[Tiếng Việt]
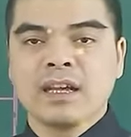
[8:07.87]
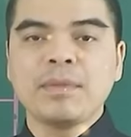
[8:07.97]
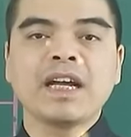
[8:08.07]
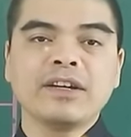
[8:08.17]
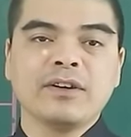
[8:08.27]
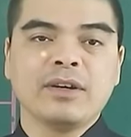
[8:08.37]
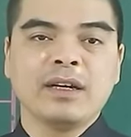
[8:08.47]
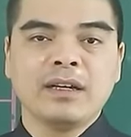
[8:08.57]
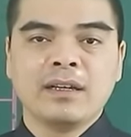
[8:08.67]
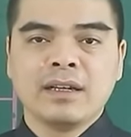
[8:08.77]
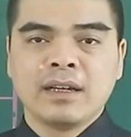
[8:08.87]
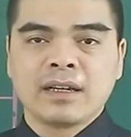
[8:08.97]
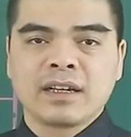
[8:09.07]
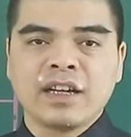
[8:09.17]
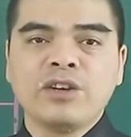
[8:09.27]
bên cạnh đó
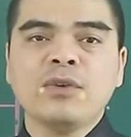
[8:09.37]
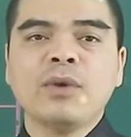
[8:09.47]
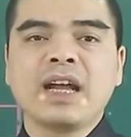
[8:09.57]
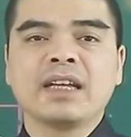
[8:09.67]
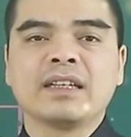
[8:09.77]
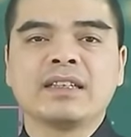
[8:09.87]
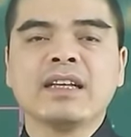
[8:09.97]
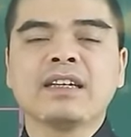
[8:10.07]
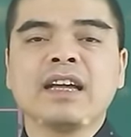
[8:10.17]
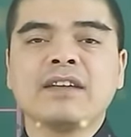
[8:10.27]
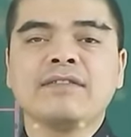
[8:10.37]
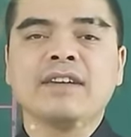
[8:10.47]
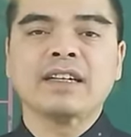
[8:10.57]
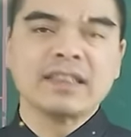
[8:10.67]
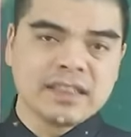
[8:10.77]
cái ngũ hành thiên can và
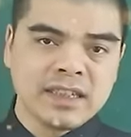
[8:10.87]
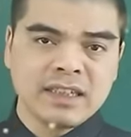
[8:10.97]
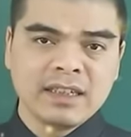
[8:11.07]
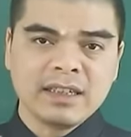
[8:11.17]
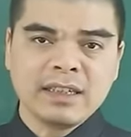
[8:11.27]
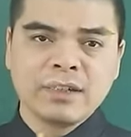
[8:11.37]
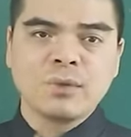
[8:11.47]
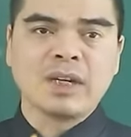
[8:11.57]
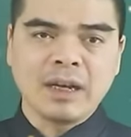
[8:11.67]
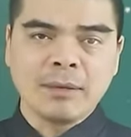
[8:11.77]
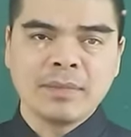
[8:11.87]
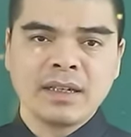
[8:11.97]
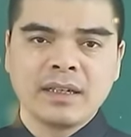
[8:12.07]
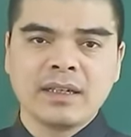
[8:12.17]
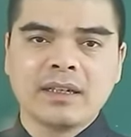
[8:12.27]
địa chi của năm ấy
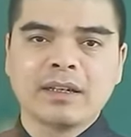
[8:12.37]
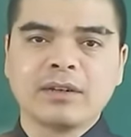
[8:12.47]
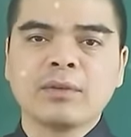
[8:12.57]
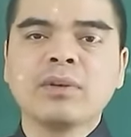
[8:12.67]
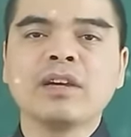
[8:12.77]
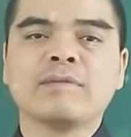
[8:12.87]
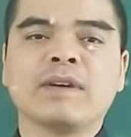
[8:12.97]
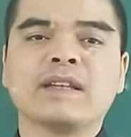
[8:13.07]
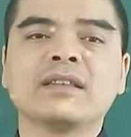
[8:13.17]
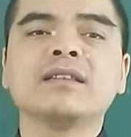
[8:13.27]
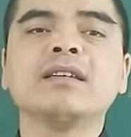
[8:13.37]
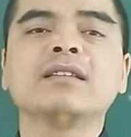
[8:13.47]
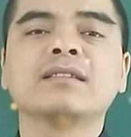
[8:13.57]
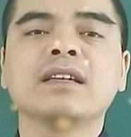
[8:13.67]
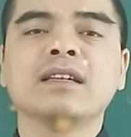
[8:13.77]
nó cũng cần phải tương
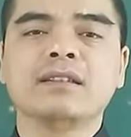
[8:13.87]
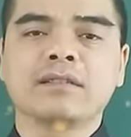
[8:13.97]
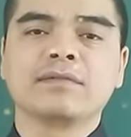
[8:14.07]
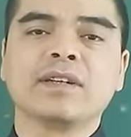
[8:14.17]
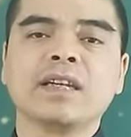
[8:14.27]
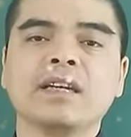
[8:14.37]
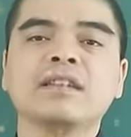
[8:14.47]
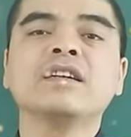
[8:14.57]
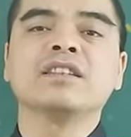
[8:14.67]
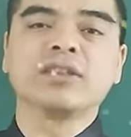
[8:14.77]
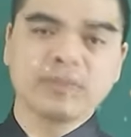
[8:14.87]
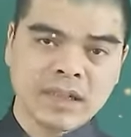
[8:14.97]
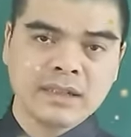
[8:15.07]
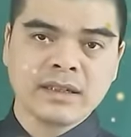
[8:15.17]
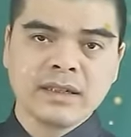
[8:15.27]
sinh với lại người sông
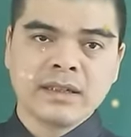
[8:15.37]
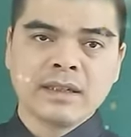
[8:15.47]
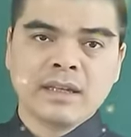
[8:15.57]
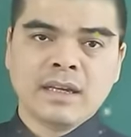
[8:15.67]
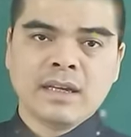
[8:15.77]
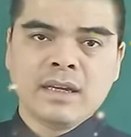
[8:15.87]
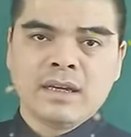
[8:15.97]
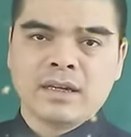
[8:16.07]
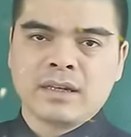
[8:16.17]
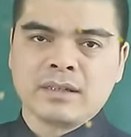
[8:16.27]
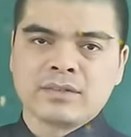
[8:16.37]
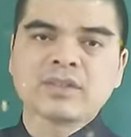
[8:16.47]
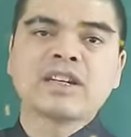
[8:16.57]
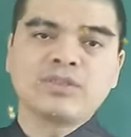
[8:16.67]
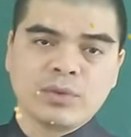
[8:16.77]
đất uh, cho
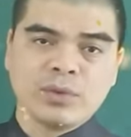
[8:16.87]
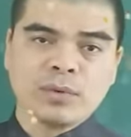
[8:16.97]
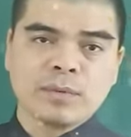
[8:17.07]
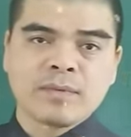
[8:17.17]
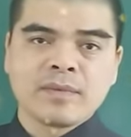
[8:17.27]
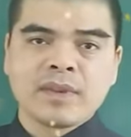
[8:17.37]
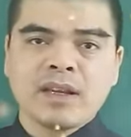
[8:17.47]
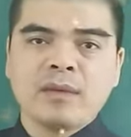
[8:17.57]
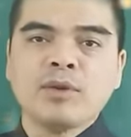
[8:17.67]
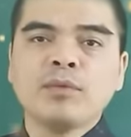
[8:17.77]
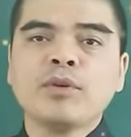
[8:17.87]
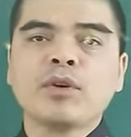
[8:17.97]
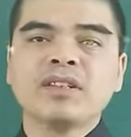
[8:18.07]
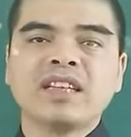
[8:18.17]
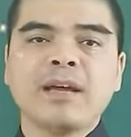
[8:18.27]
gia chủ uh, mỗi một
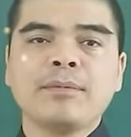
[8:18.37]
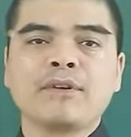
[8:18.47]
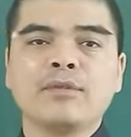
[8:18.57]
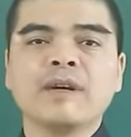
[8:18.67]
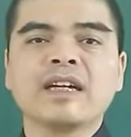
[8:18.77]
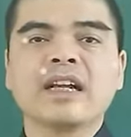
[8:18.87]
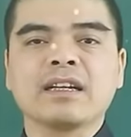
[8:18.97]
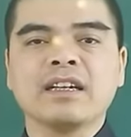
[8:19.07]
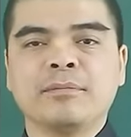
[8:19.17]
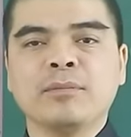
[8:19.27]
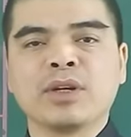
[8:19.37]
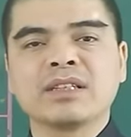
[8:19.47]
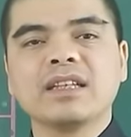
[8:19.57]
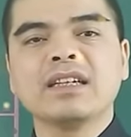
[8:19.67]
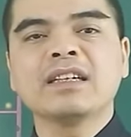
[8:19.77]
con giáp có một cái đặc điểm một cái
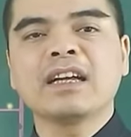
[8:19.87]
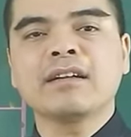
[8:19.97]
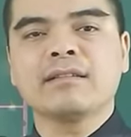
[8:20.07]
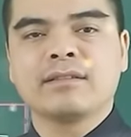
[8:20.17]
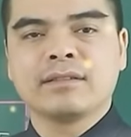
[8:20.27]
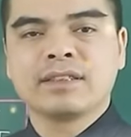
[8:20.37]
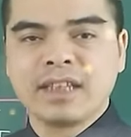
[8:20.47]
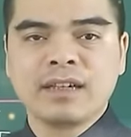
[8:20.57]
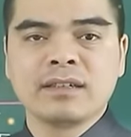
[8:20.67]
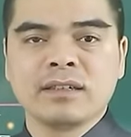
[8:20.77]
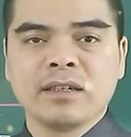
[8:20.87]
tính cách riêng